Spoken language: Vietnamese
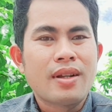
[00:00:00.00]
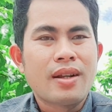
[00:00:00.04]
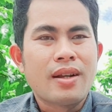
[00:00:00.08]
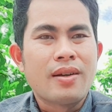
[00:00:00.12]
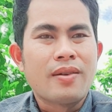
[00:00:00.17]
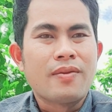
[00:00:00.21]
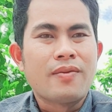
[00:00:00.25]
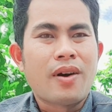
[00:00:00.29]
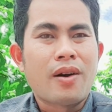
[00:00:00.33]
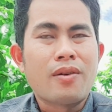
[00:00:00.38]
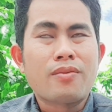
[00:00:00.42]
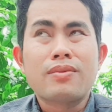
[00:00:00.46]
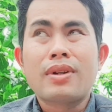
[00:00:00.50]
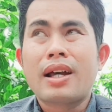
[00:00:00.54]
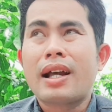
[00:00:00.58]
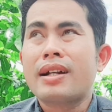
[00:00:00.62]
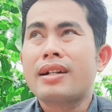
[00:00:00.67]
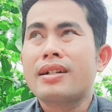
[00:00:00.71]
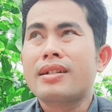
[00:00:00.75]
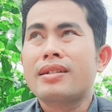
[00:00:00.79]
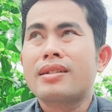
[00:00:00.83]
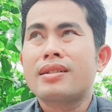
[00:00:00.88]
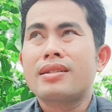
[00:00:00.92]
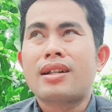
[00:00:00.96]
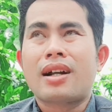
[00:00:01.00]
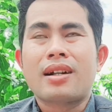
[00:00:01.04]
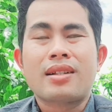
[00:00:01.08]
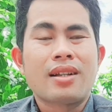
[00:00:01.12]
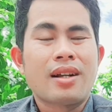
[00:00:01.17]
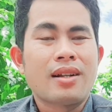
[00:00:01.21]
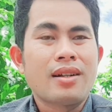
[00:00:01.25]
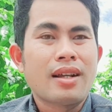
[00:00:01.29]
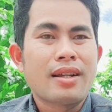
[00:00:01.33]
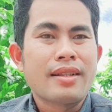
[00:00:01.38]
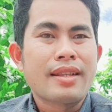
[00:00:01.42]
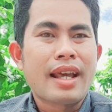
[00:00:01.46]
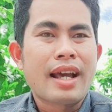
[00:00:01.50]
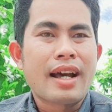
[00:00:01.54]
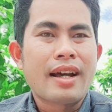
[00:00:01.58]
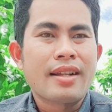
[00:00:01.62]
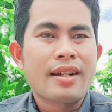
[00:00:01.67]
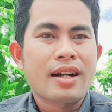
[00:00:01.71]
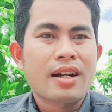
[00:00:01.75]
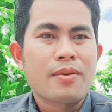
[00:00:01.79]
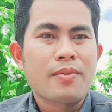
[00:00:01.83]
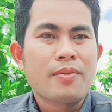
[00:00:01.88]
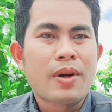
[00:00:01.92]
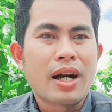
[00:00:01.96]
Phong đang thật sự là nhà
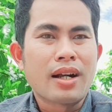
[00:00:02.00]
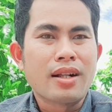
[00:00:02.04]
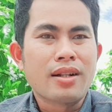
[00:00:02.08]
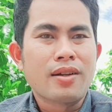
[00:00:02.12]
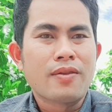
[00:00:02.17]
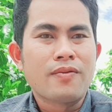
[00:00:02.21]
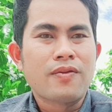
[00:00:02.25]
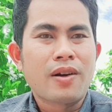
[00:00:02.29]
rất là bận rồi.